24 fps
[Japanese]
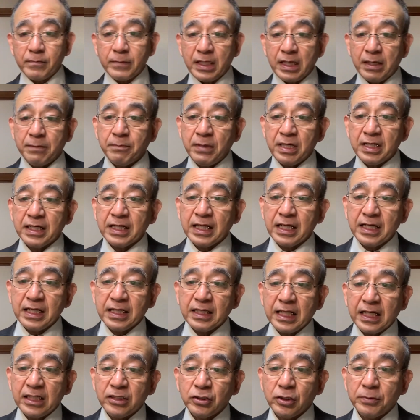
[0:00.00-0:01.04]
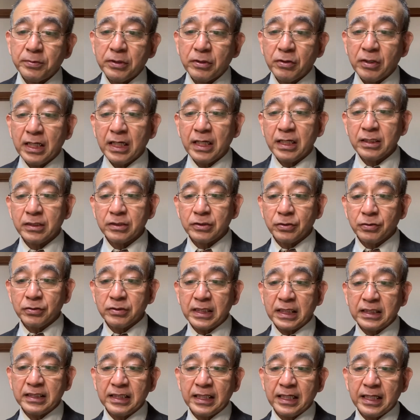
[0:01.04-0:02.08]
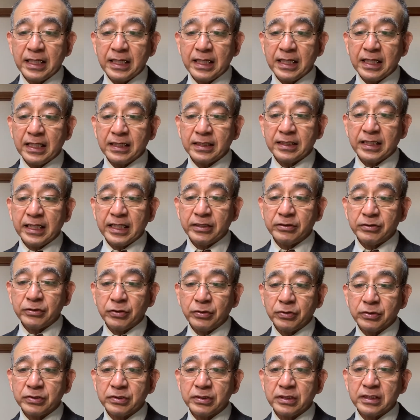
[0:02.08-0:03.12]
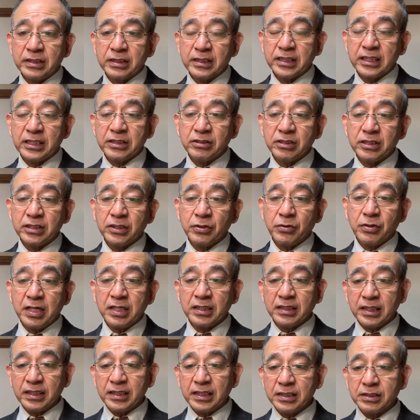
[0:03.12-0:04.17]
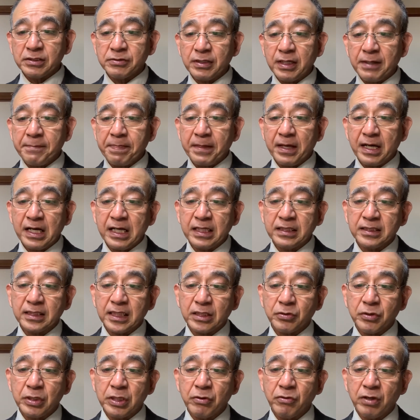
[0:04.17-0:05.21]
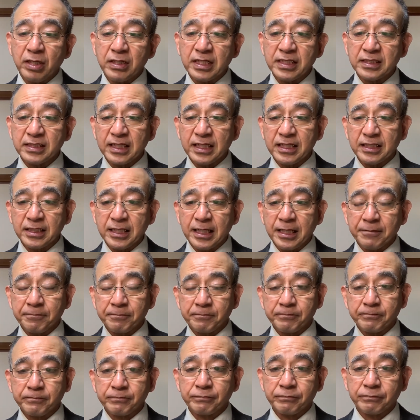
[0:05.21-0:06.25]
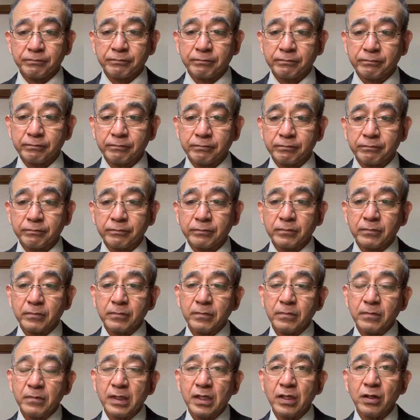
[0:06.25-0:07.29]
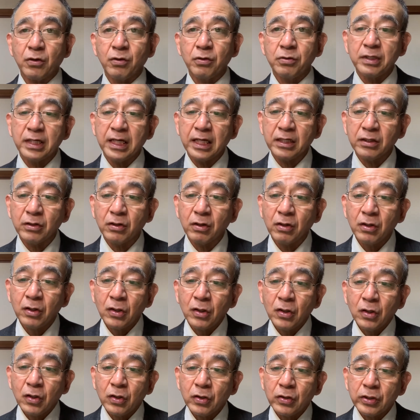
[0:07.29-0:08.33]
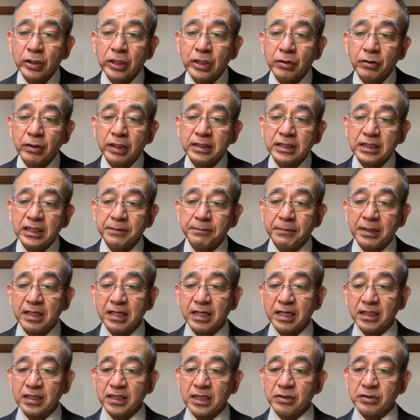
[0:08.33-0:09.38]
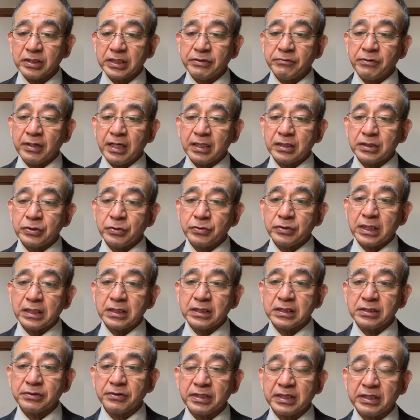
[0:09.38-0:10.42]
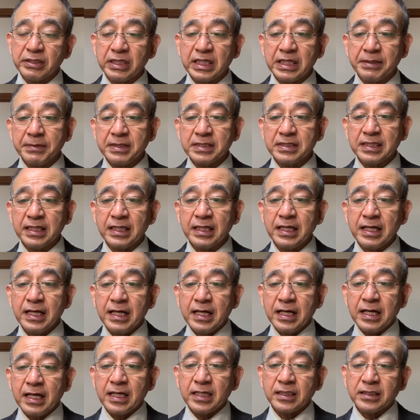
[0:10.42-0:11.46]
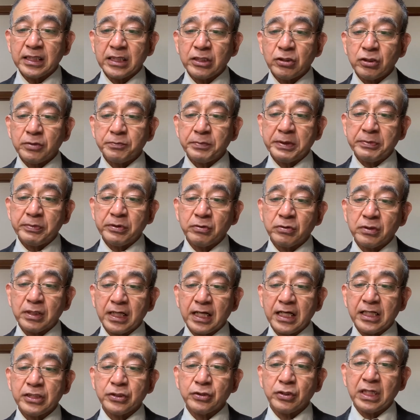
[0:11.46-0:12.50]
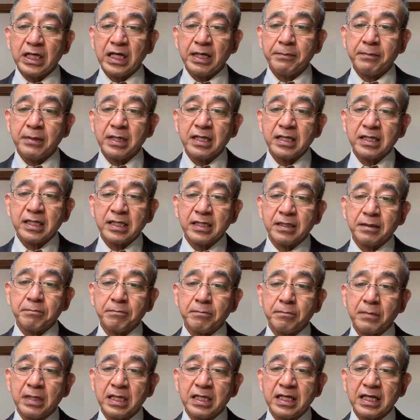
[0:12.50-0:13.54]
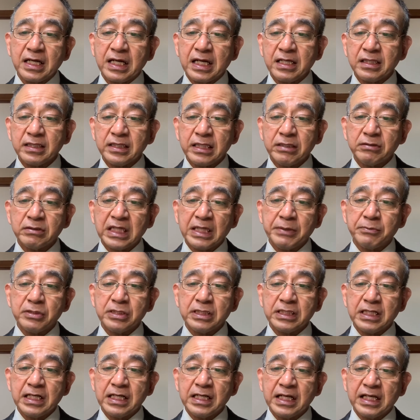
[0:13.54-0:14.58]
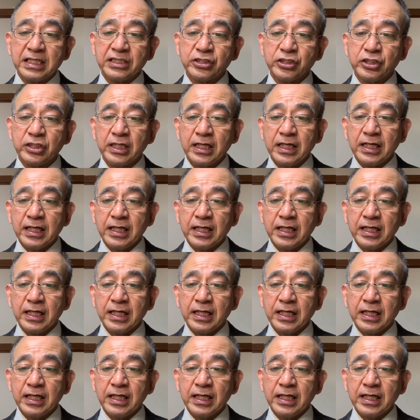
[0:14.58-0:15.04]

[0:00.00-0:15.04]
招かれた人々が上座に選んでいる様子に気づいておられたイエスは彼らに例えを話された。婚礼の披露宴に招かれた時は上座に座っていけません。あなたより身分の高い人が招招かれているかもしれないし、